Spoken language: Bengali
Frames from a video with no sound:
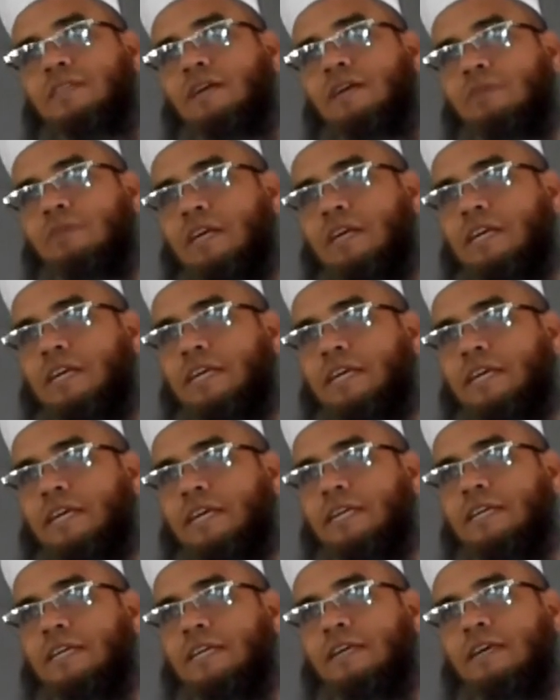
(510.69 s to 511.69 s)
তাবারানি
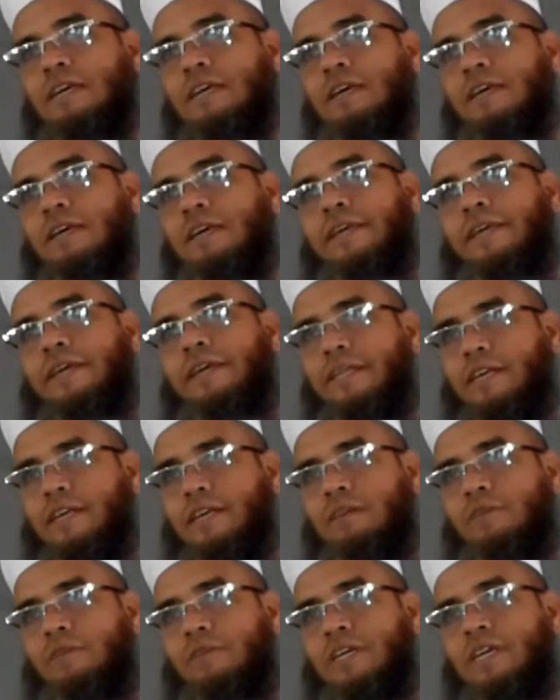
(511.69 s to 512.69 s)

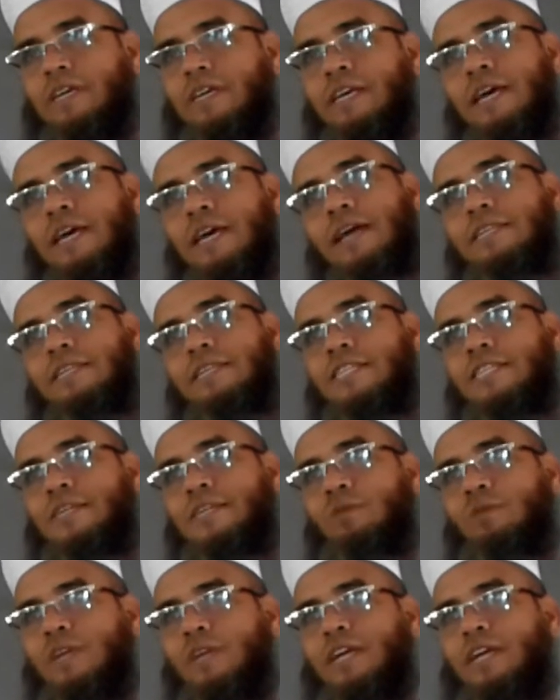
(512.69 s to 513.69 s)
কেতাবে এ
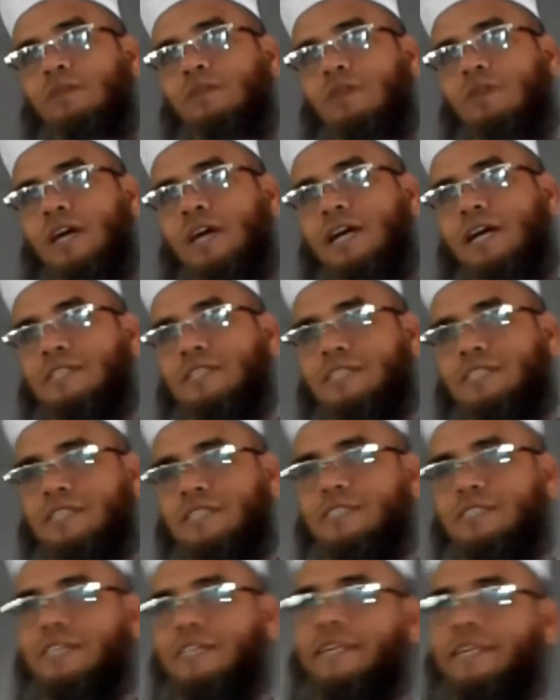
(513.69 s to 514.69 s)
হাদিসটা উল্লেখ করা আছে
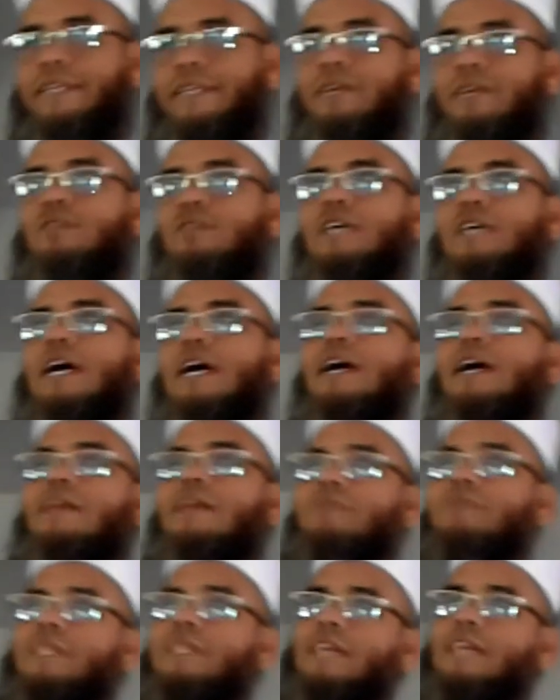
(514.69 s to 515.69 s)
যেই দেহটা
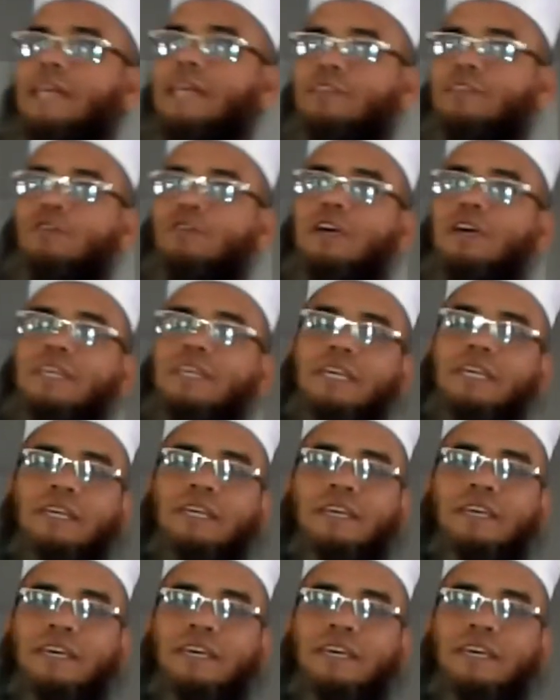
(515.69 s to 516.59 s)
হারামের দ্বারা তৈরি